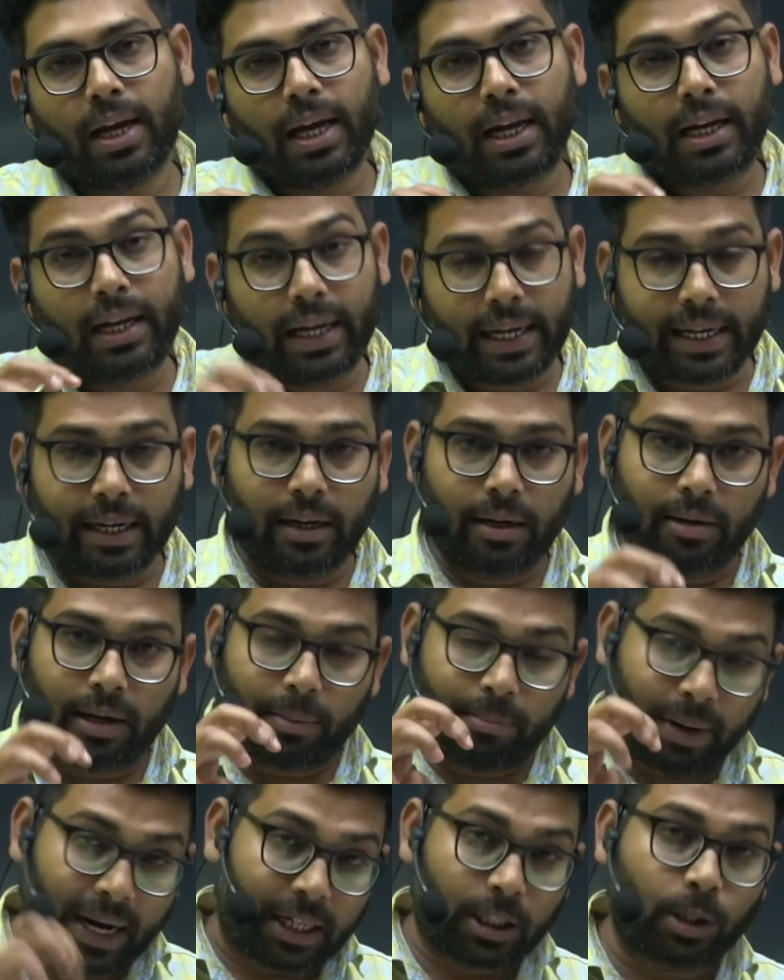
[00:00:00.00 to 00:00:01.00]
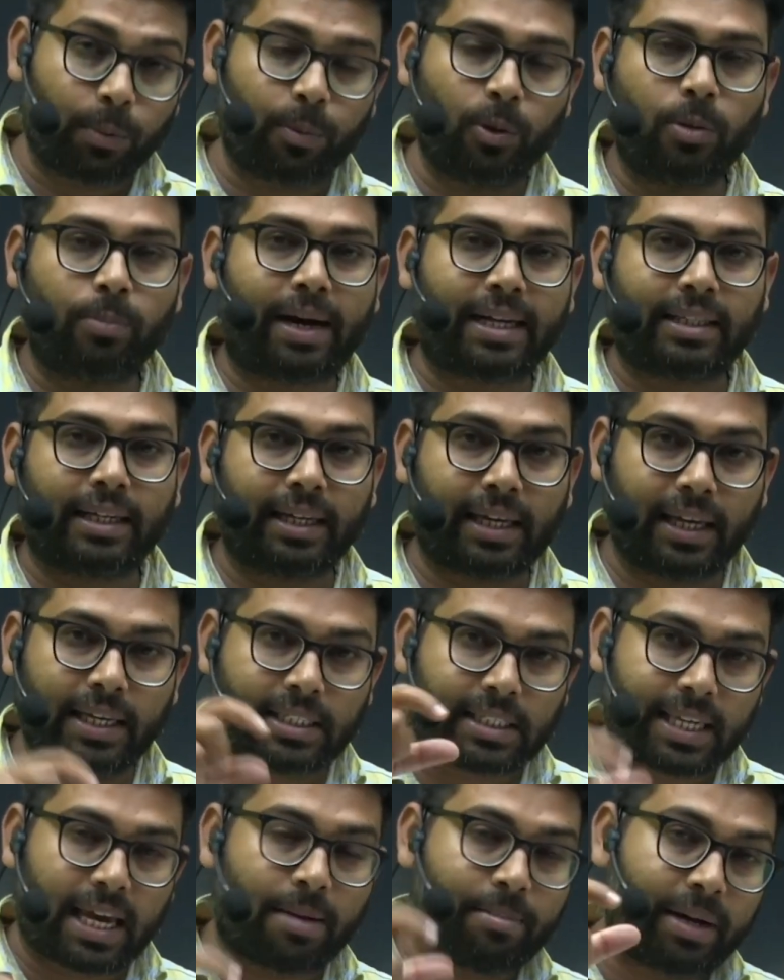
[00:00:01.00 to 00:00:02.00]
लेकिन महत्वपूर्ण बात है कि
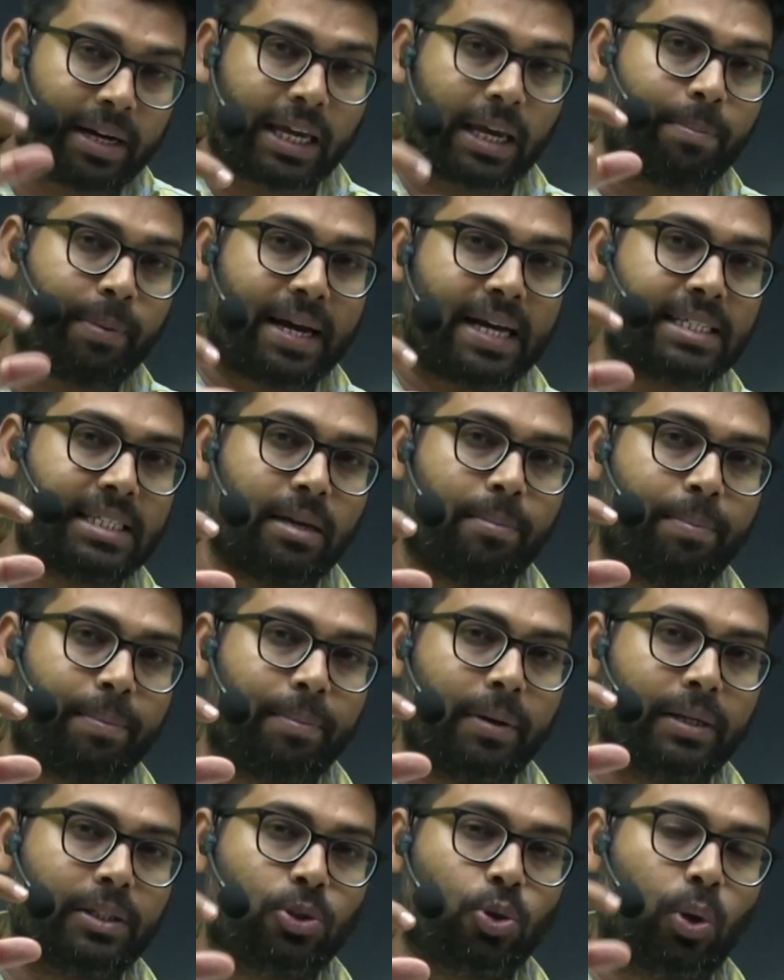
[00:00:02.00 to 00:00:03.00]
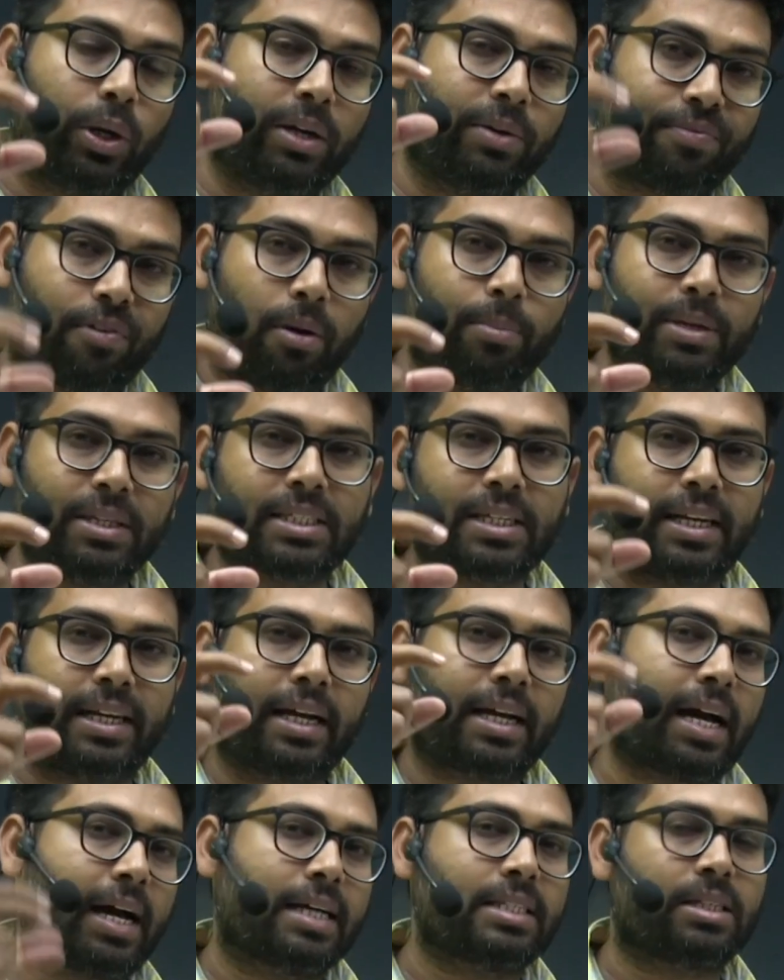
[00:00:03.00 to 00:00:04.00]
स्कैमर के पास ये जो इंफॉर्मेशन है
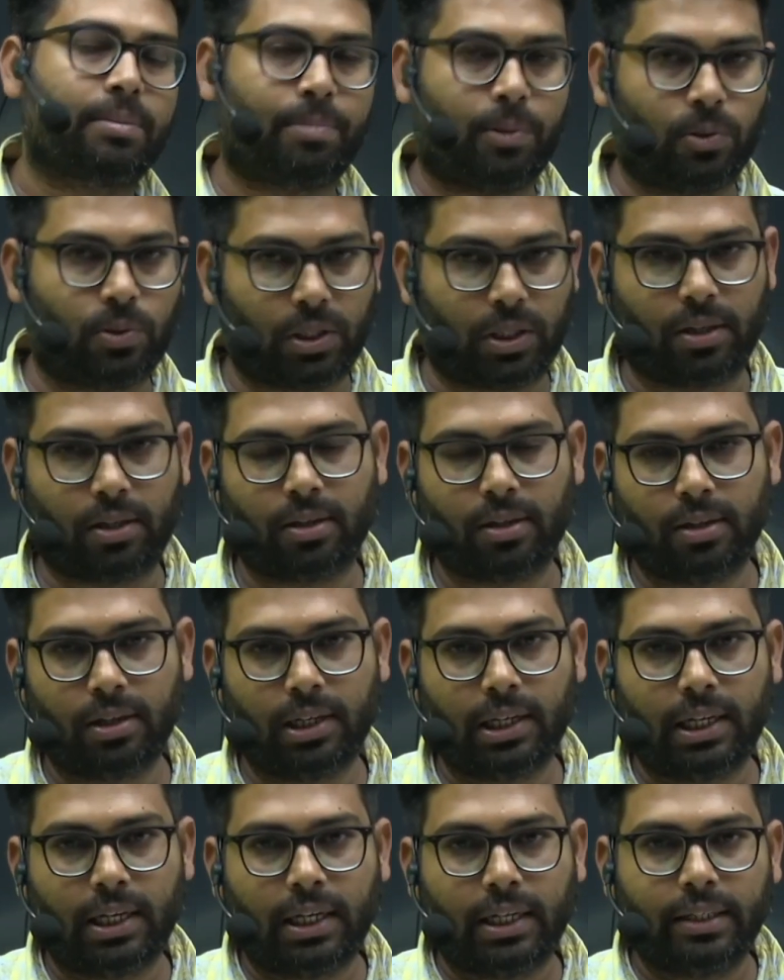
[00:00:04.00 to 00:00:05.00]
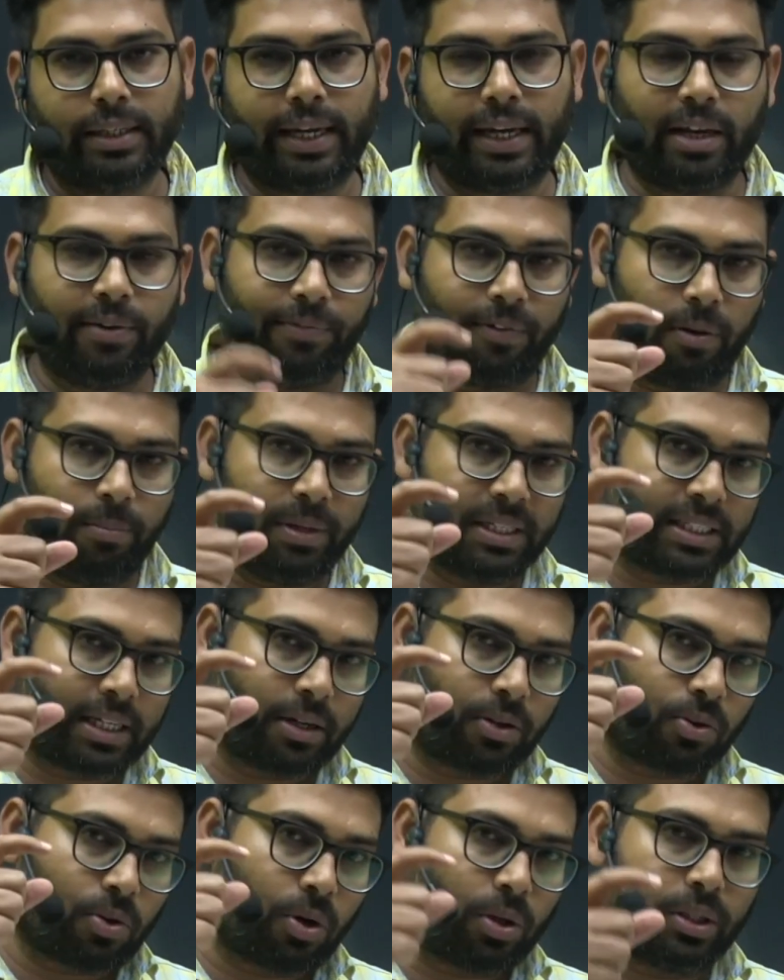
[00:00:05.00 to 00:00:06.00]
कहां से पहुंची ये इंफॉर्मेशन
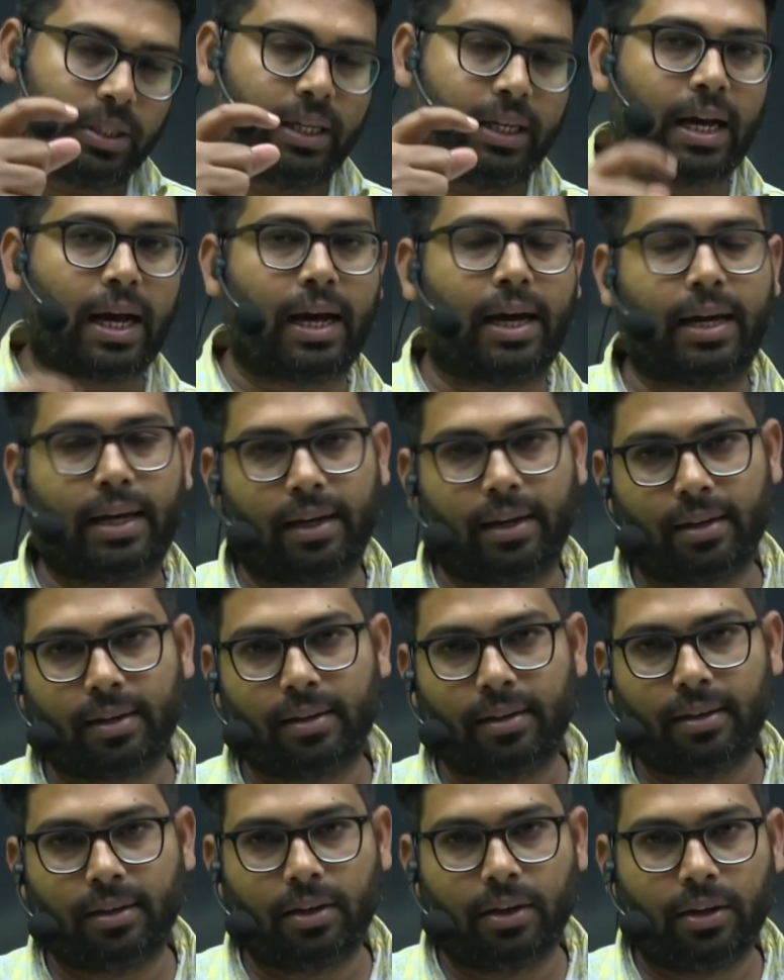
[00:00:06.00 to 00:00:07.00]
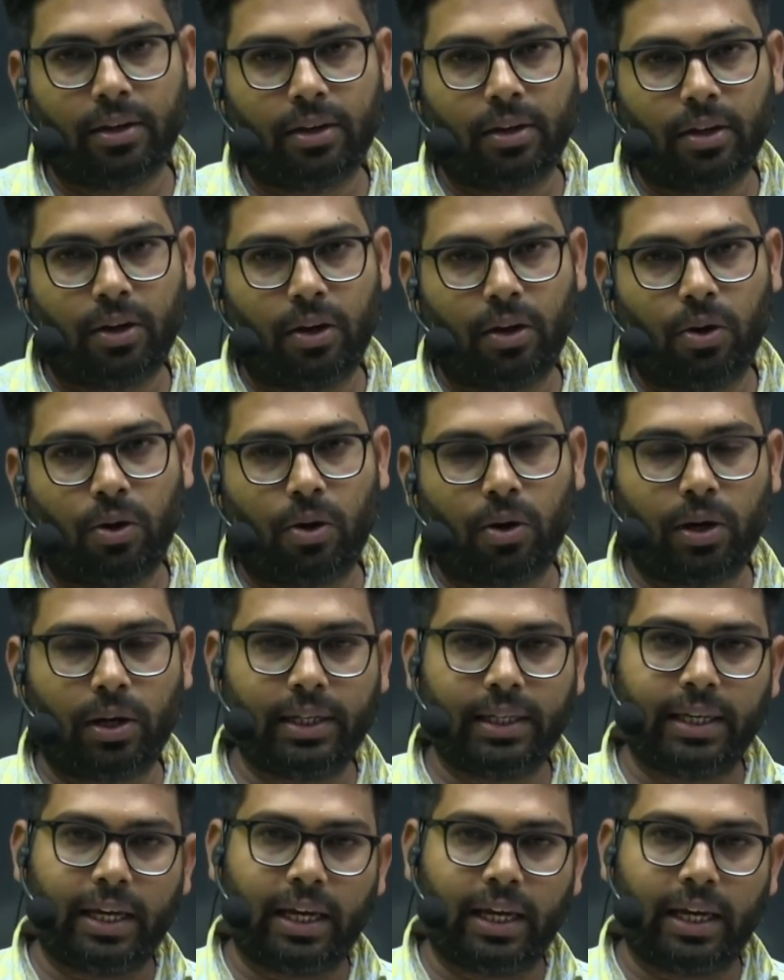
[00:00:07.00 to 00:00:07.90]
कौन दे रहा है और ये